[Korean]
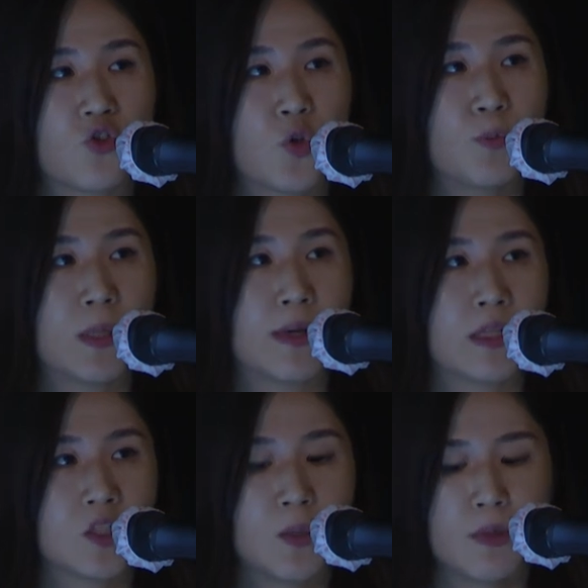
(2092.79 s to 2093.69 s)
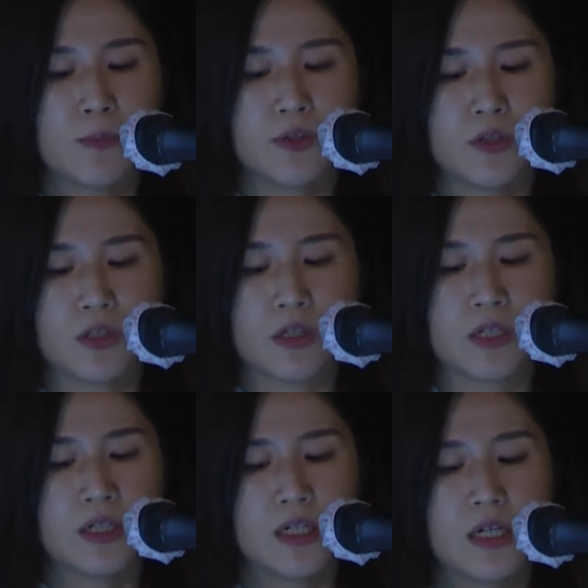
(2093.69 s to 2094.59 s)
눈높이에 맞는 설명
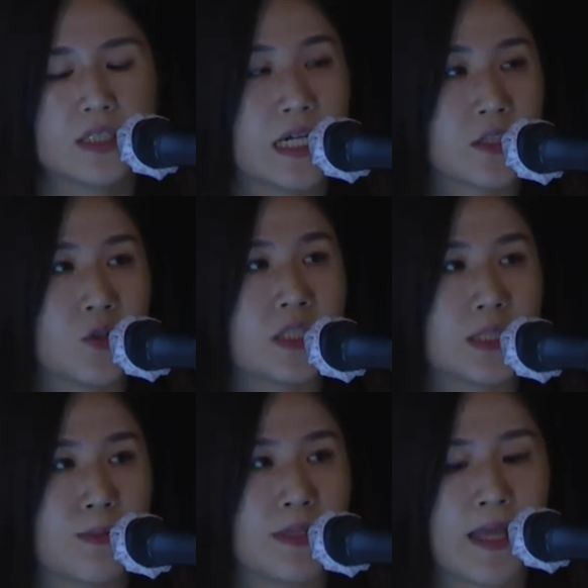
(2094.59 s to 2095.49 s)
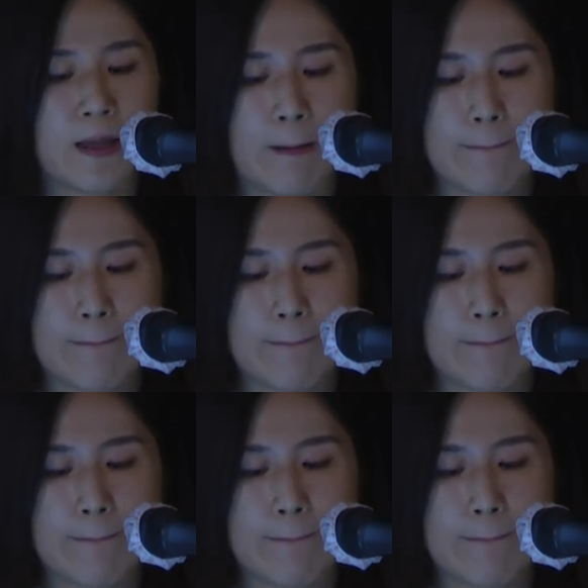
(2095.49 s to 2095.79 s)
패널들을 작성했습니다.